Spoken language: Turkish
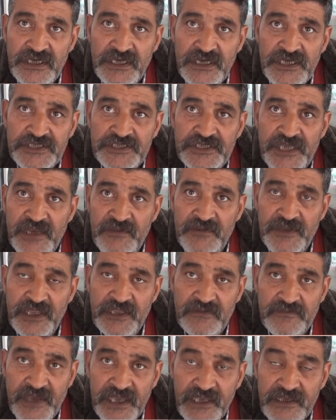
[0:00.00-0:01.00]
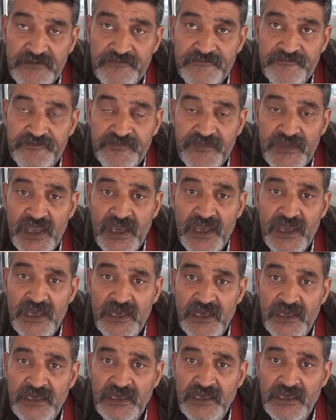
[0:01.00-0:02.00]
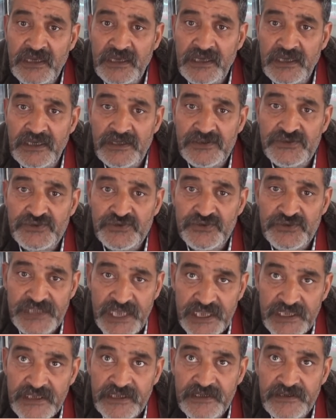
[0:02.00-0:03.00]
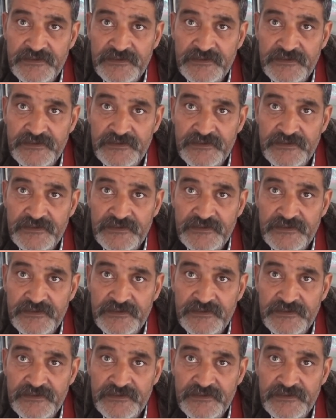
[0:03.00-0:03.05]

iş temin etmek, e, sünnet,